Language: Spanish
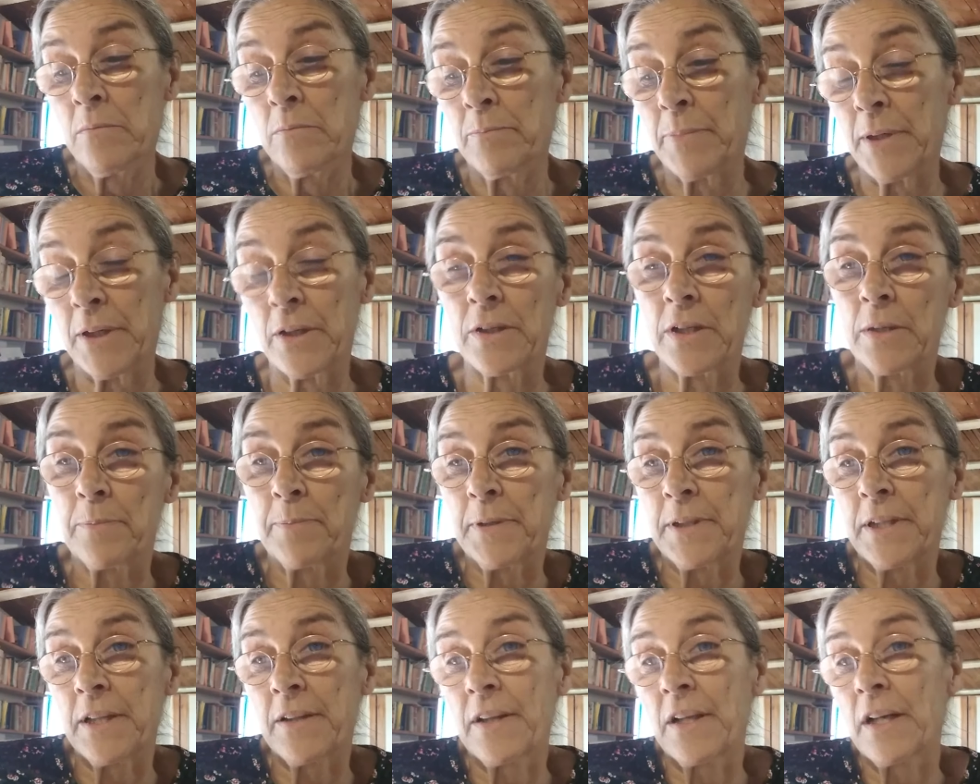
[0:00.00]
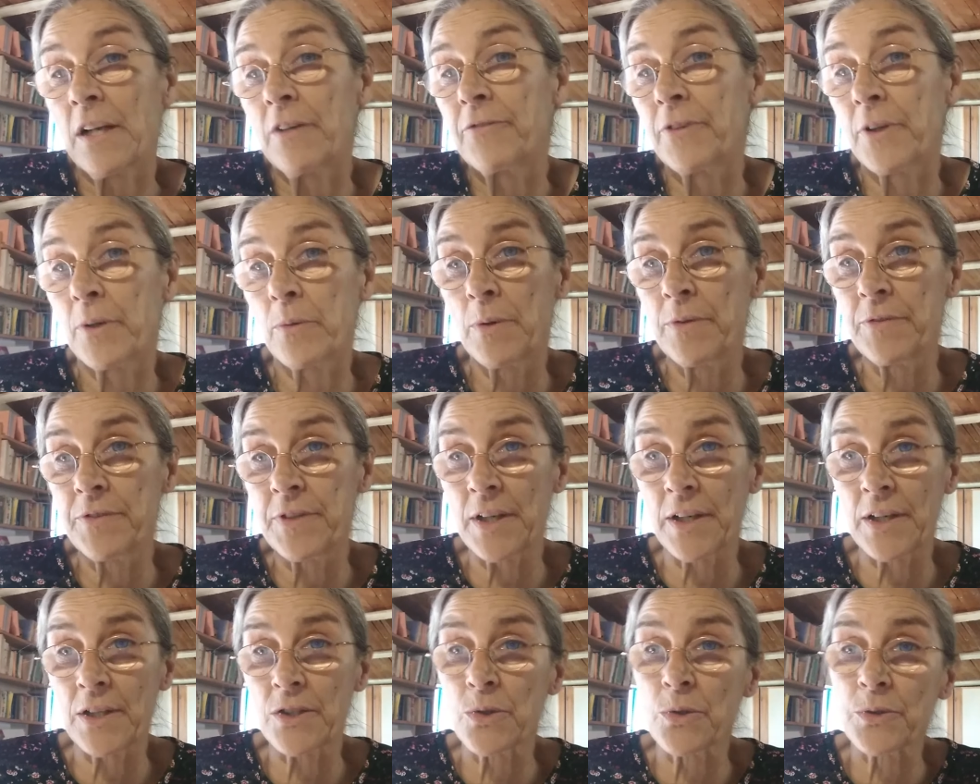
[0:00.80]
Pero depende de la
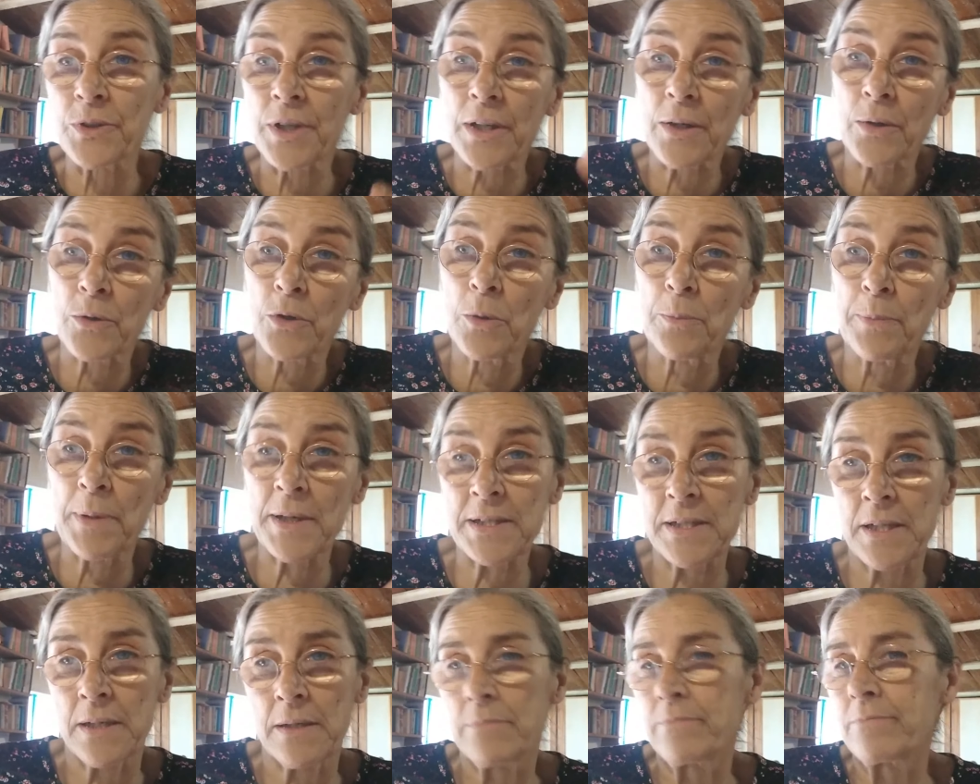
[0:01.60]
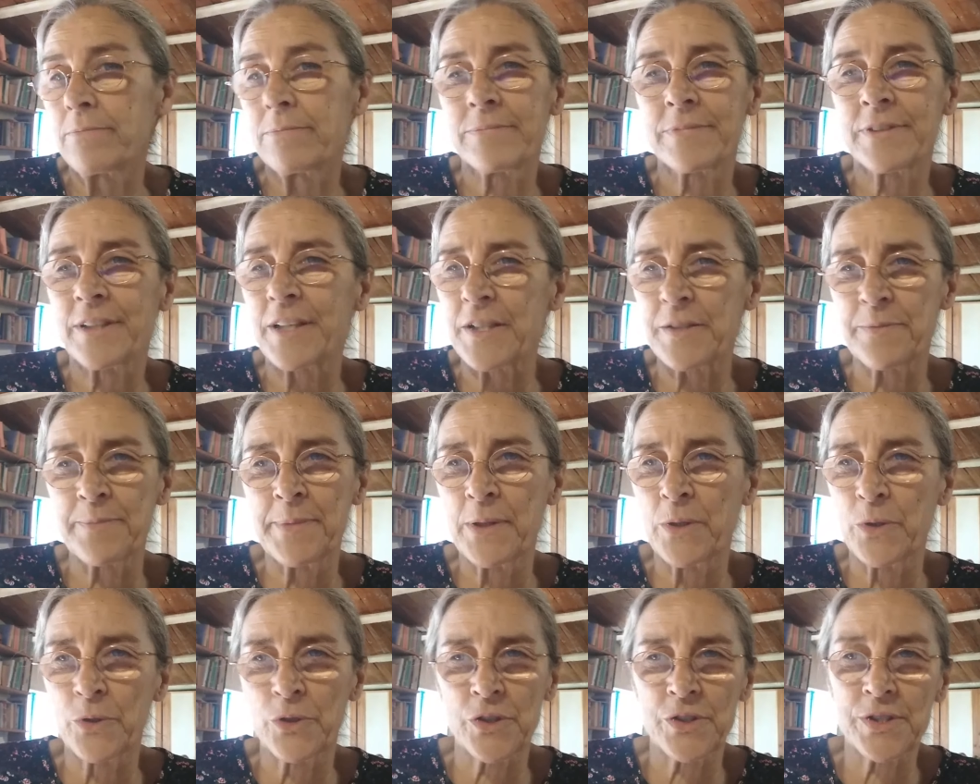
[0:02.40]
frecuencia, resulta que uno pasa tres
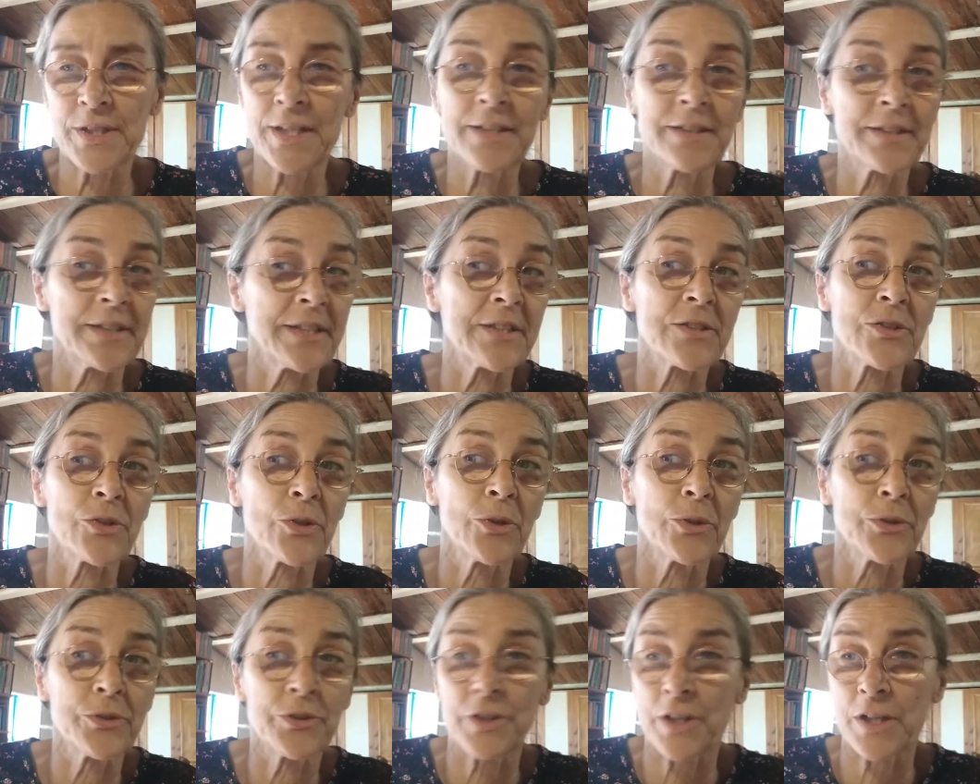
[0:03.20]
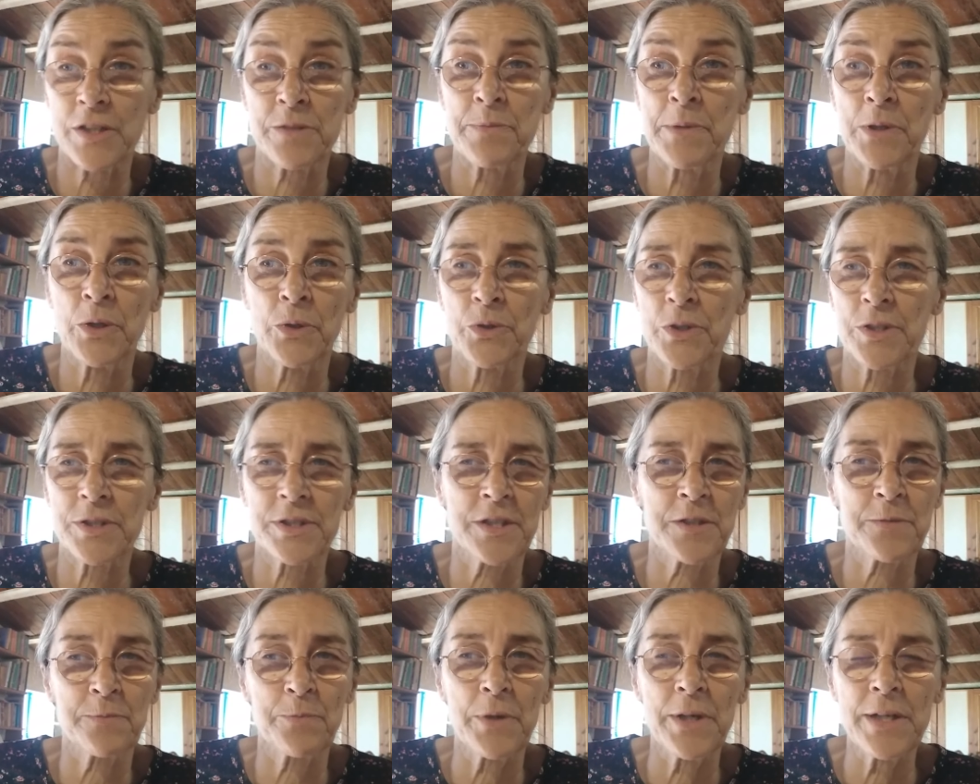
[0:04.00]
minutos antes o tres minutos
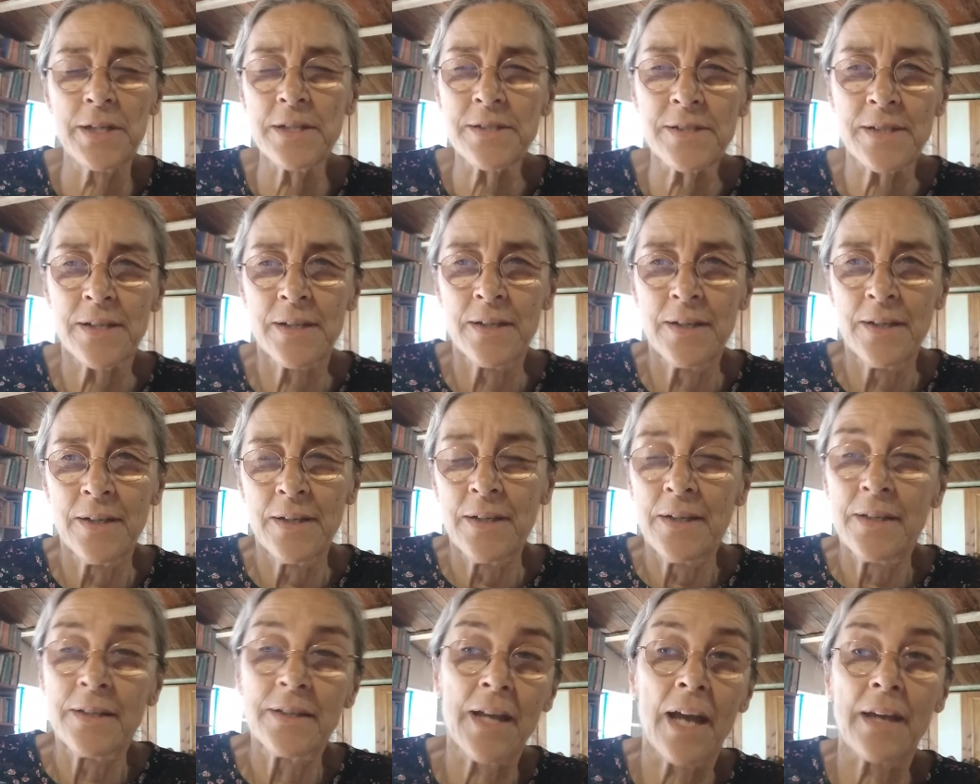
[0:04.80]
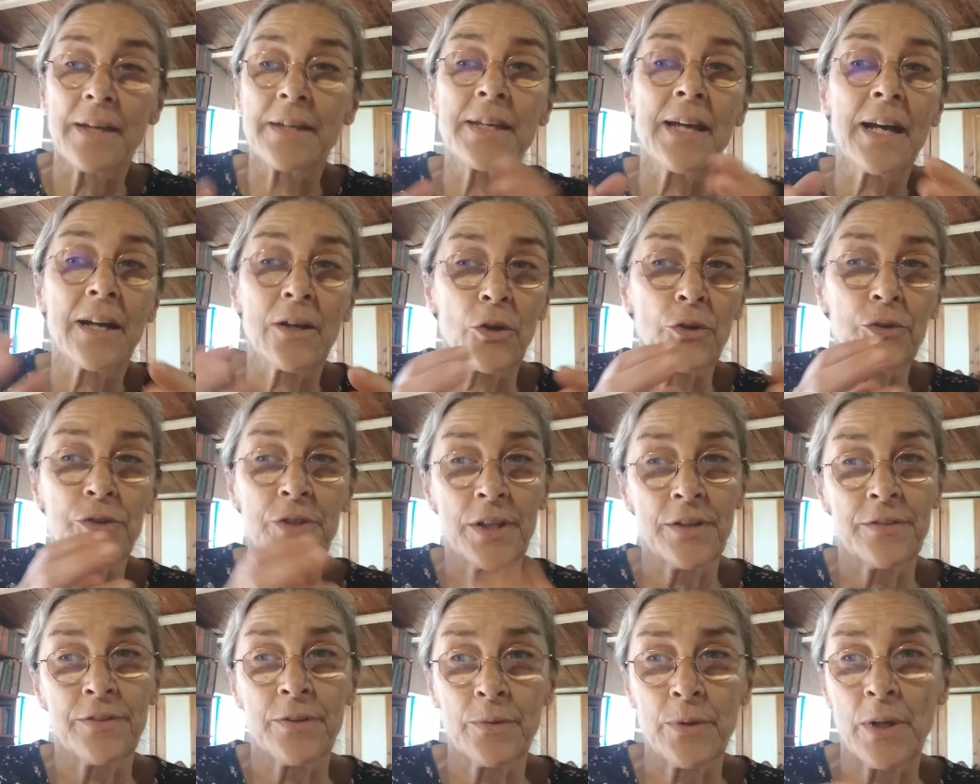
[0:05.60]
después y ahí
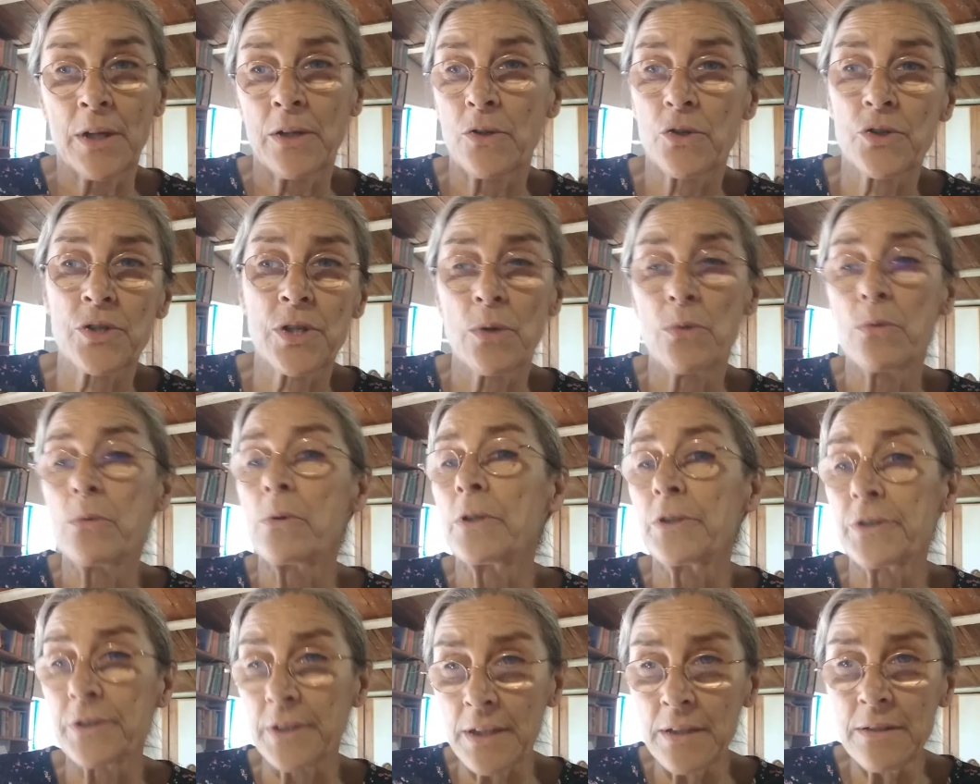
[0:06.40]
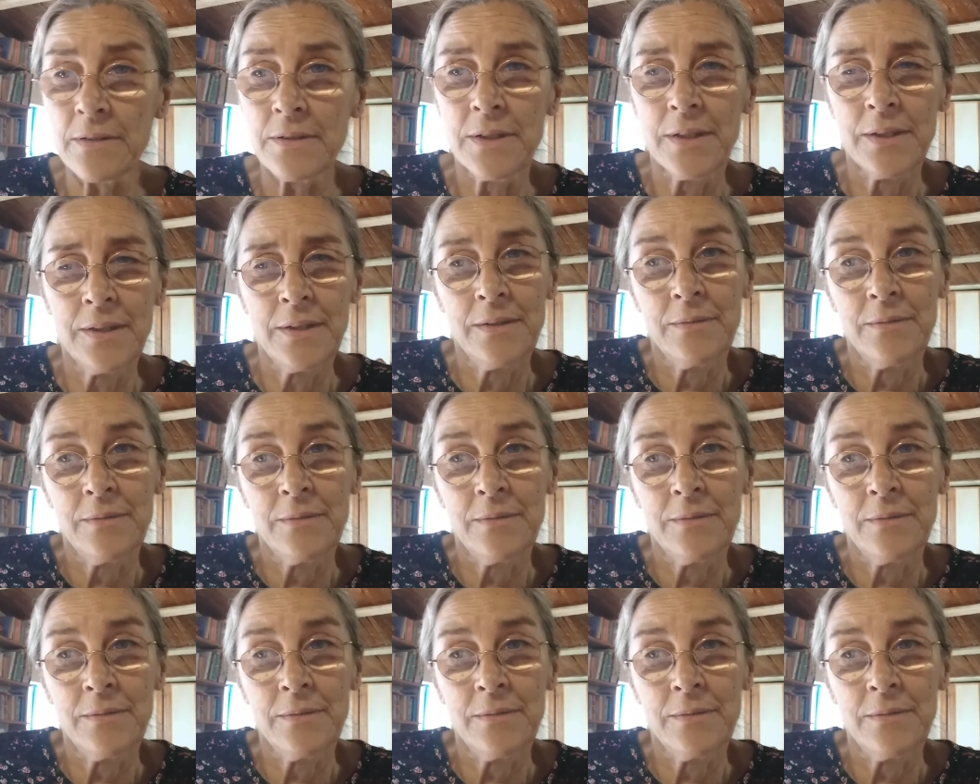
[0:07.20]
acontece una cosa u otra,